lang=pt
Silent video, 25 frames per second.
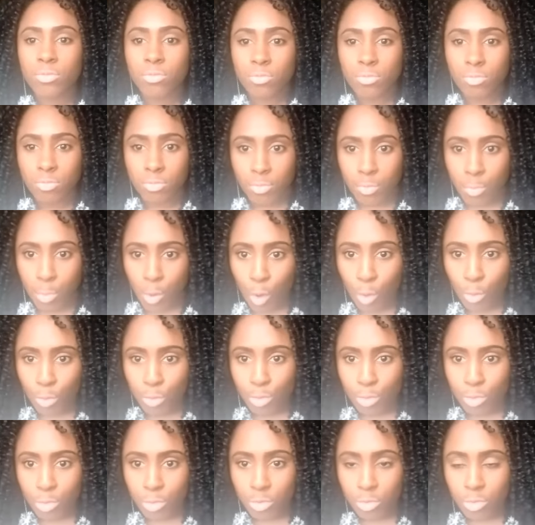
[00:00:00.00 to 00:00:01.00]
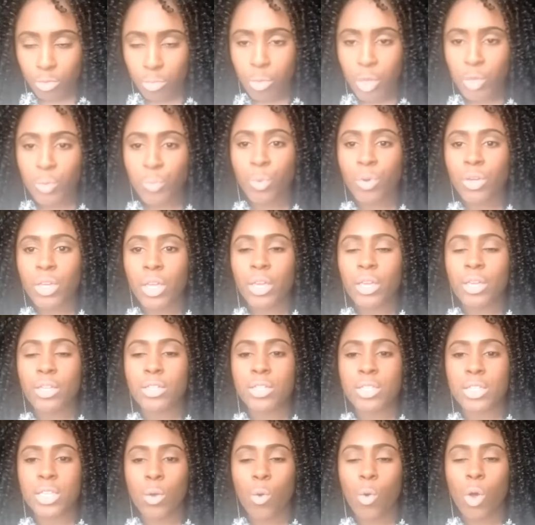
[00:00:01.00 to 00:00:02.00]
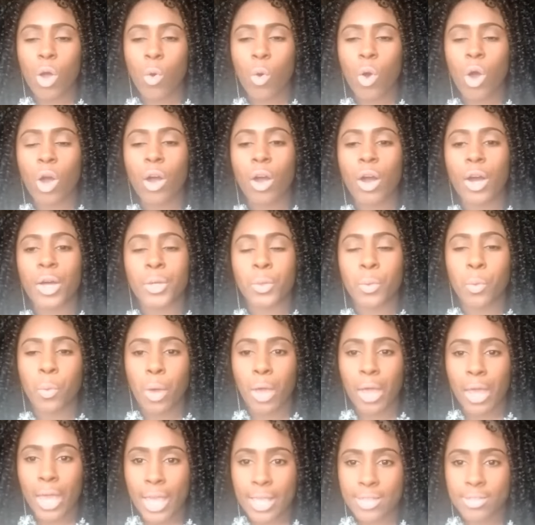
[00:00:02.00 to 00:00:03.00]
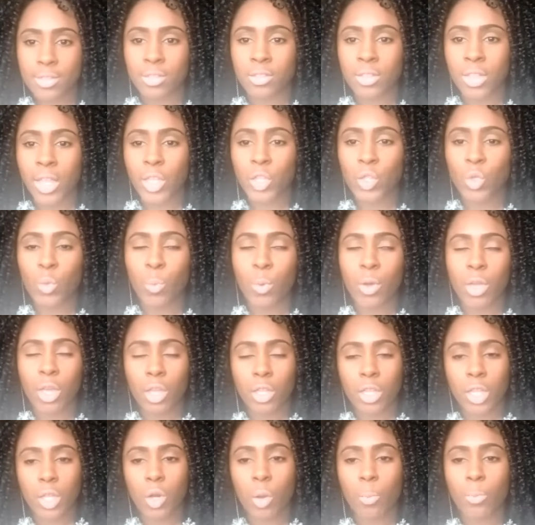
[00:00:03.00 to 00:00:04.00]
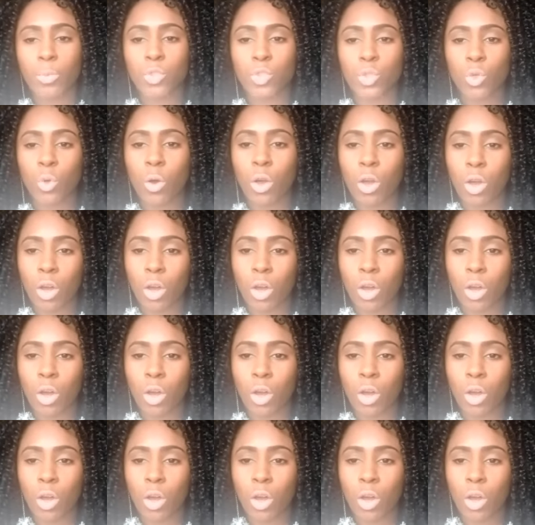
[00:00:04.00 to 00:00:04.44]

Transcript: Ponto. Mas por que, que se o orgânico é sintético, por que, que tem nome de orgânico?